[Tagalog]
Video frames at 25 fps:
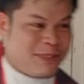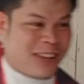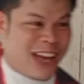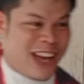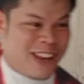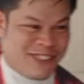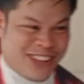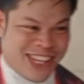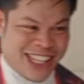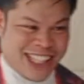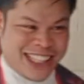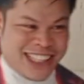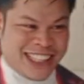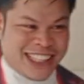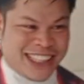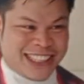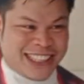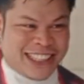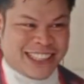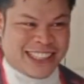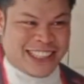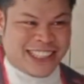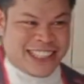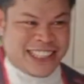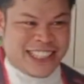Amen.
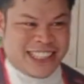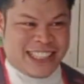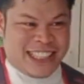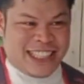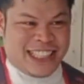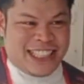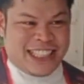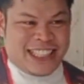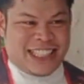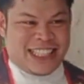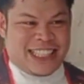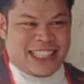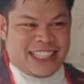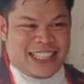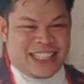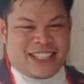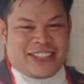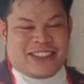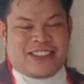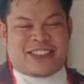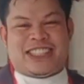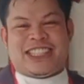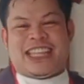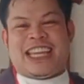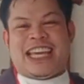Amen.
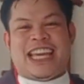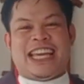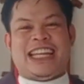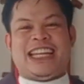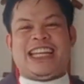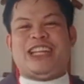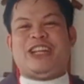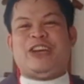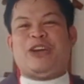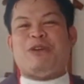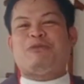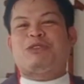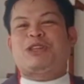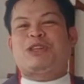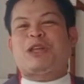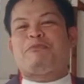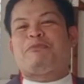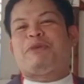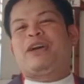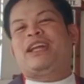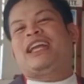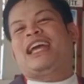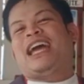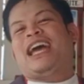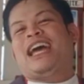Sige, inada yung
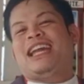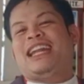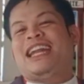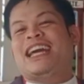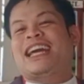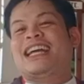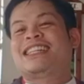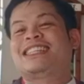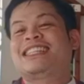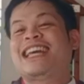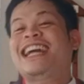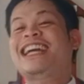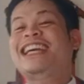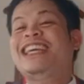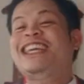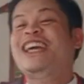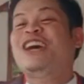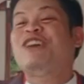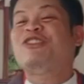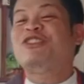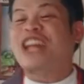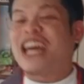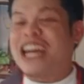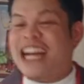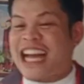tapa niya.
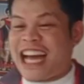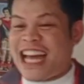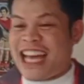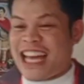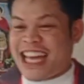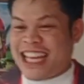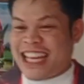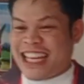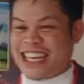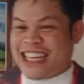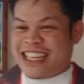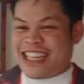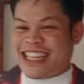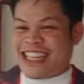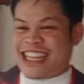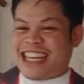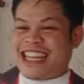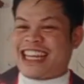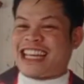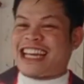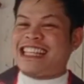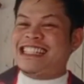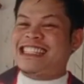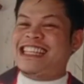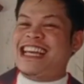Nakasangyaw na ka. Ayun,
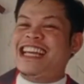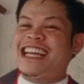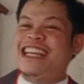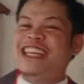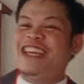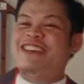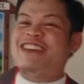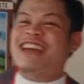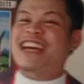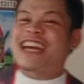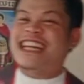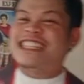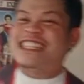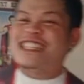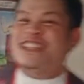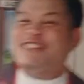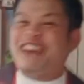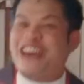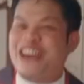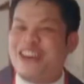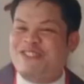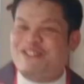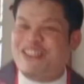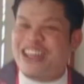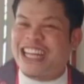nakasangyaw na ka sa
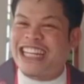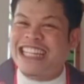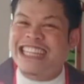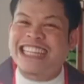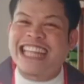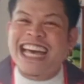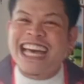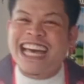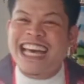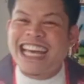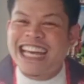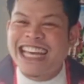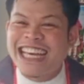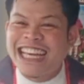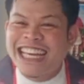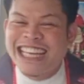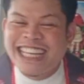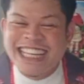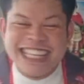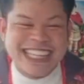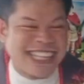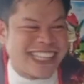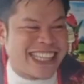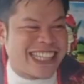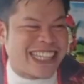maayong balita.
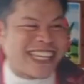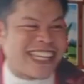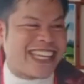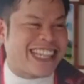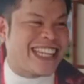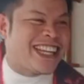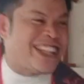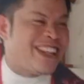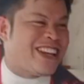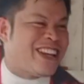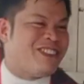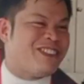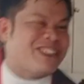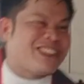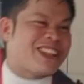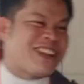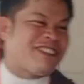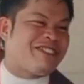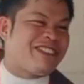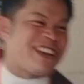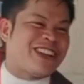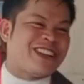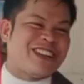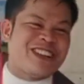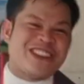Kaya na rin yung
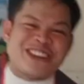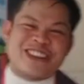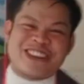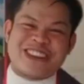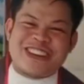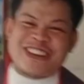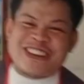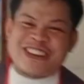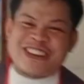tapad yun, no?